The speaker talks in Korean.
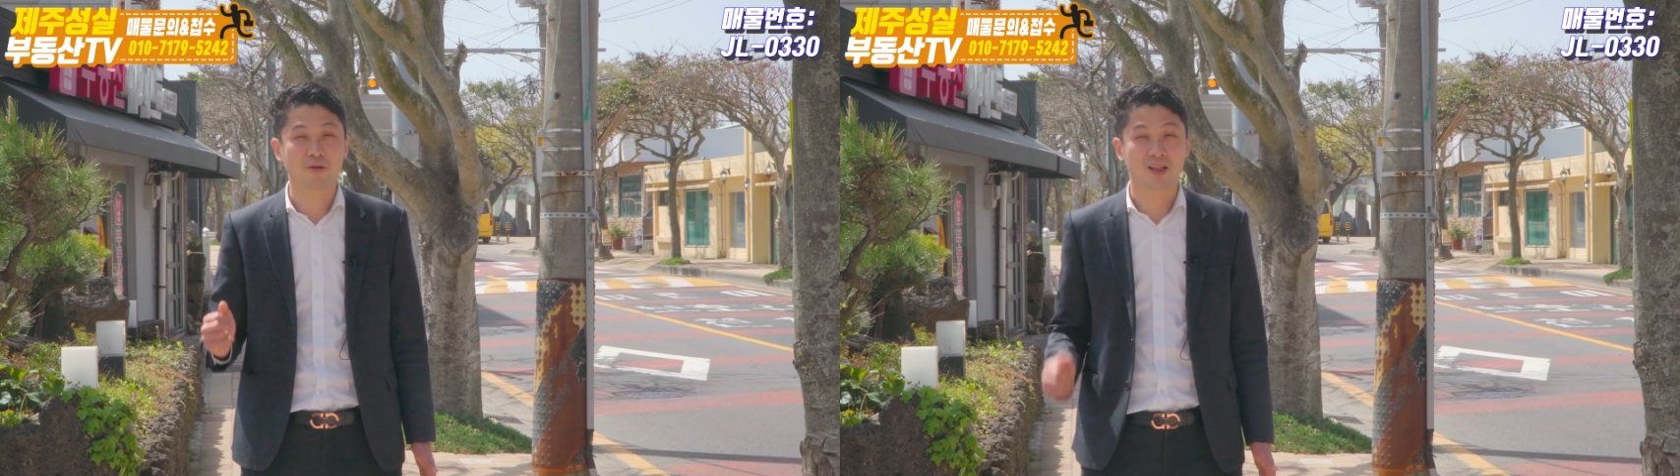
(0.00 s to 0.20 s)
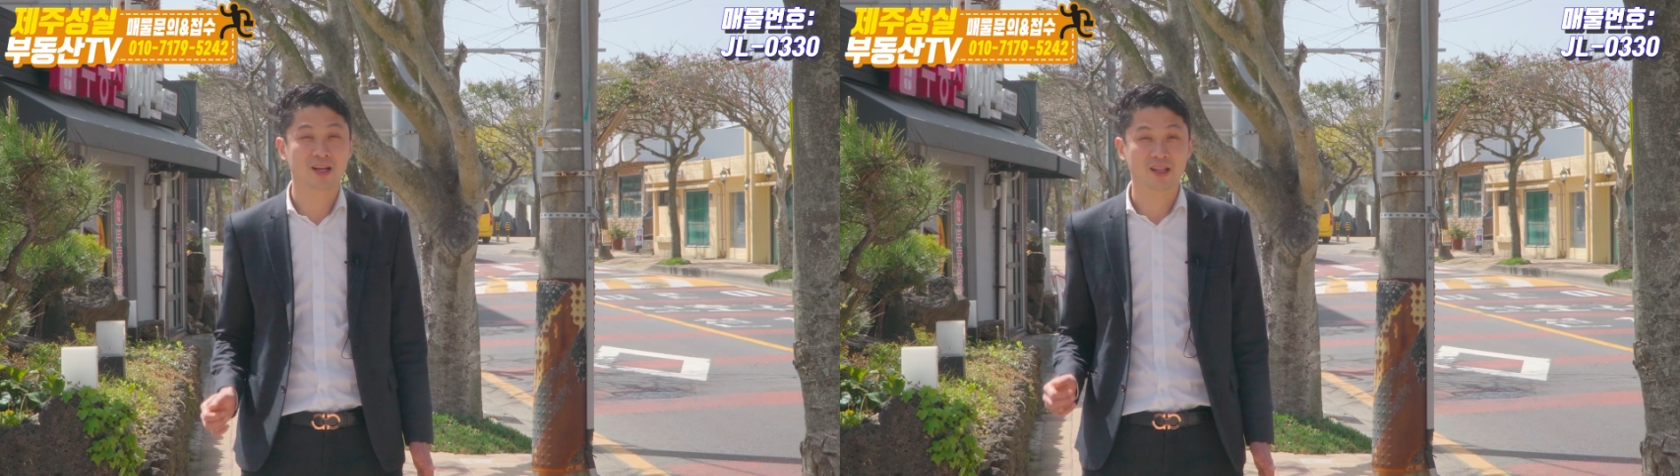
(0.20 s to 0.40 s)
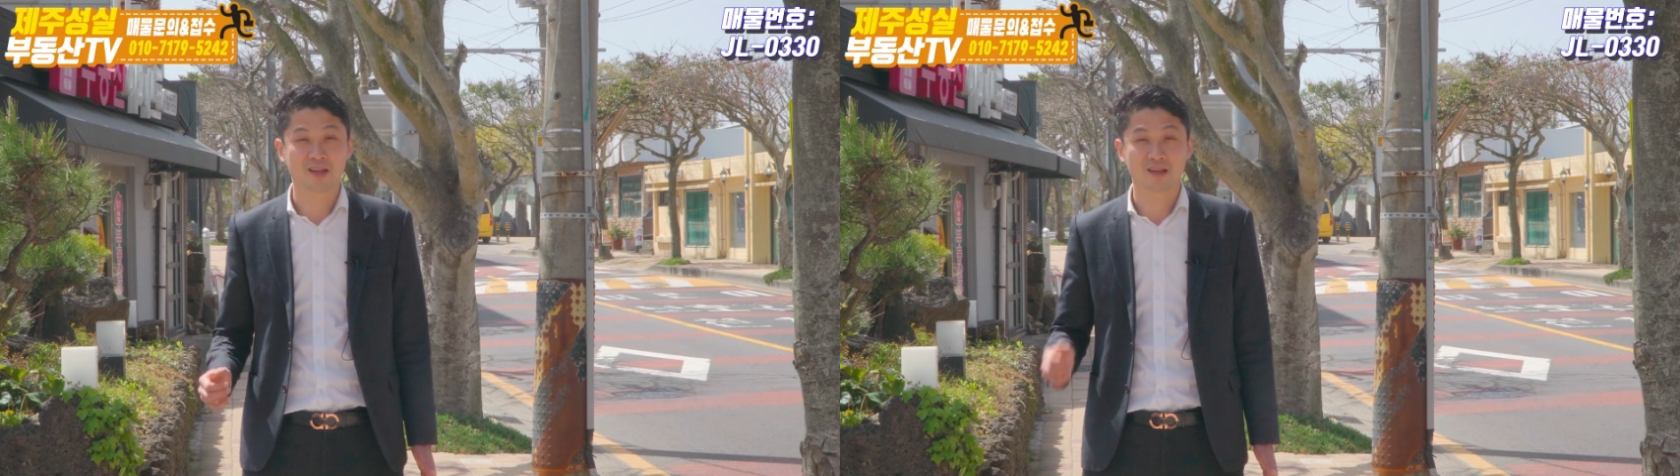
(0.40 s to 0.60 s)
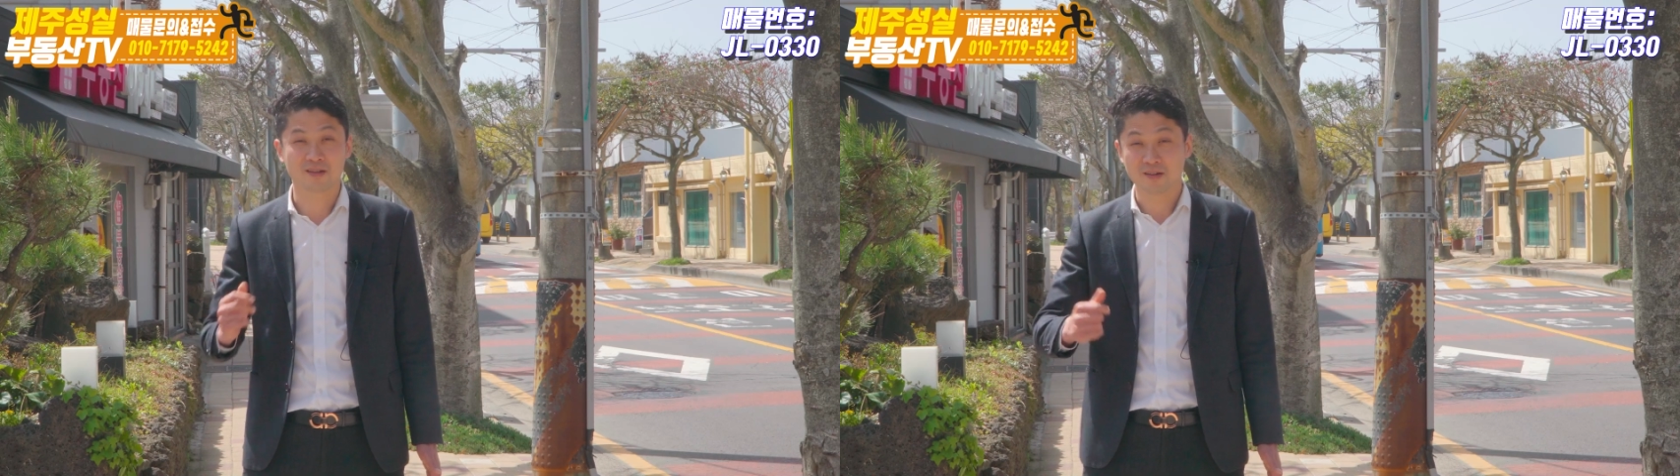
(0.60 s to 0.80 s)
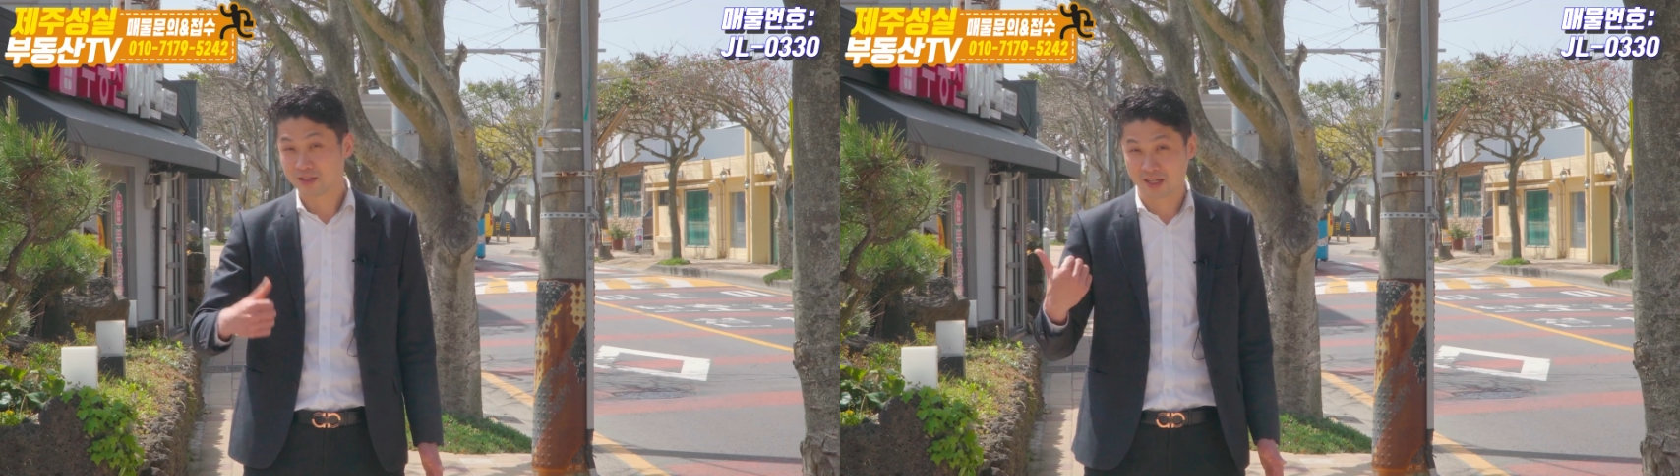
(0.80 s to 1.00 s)
왔다 갔다 해서
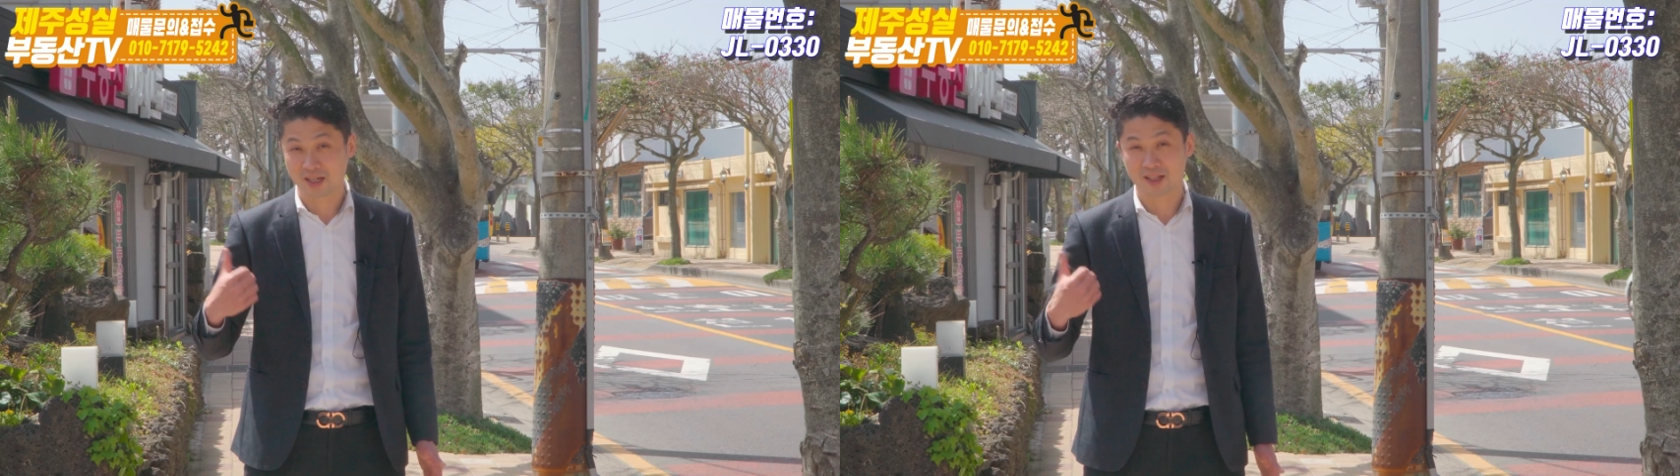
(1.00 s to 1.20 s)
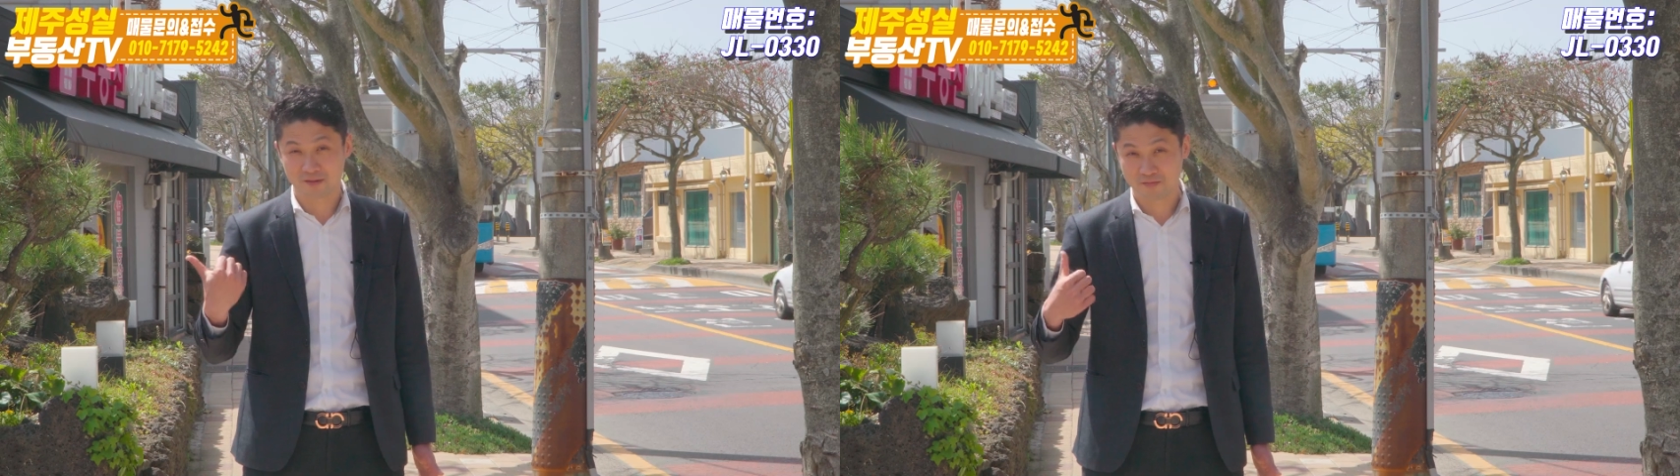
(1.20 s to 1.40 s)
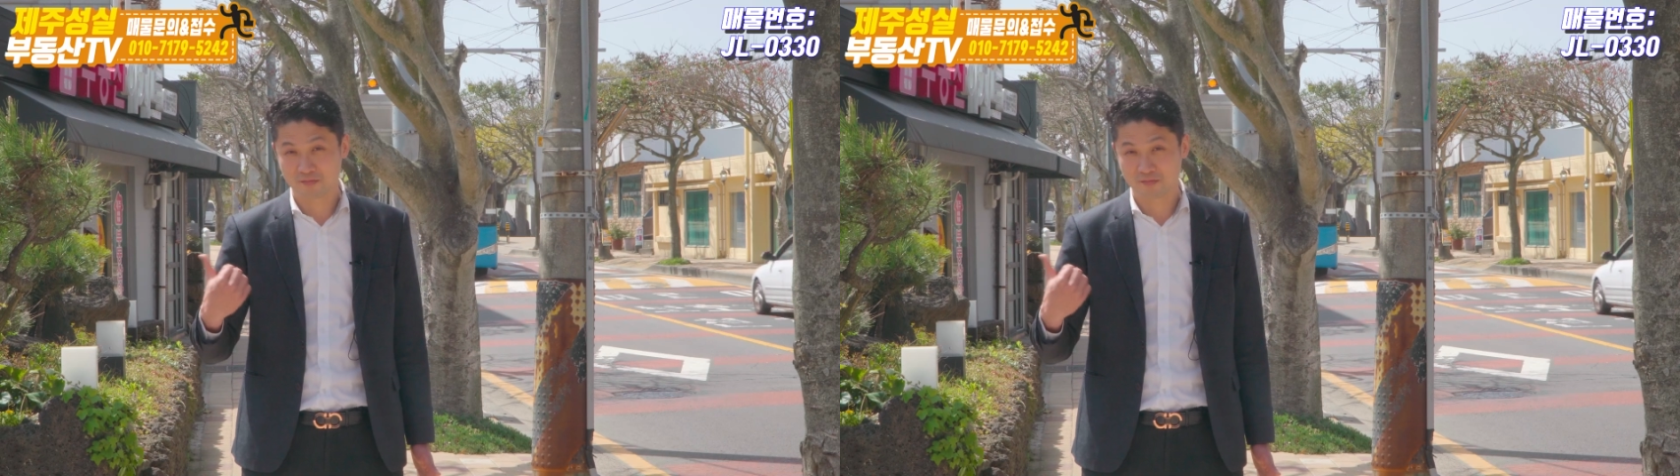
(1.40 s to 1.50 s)
잠깐.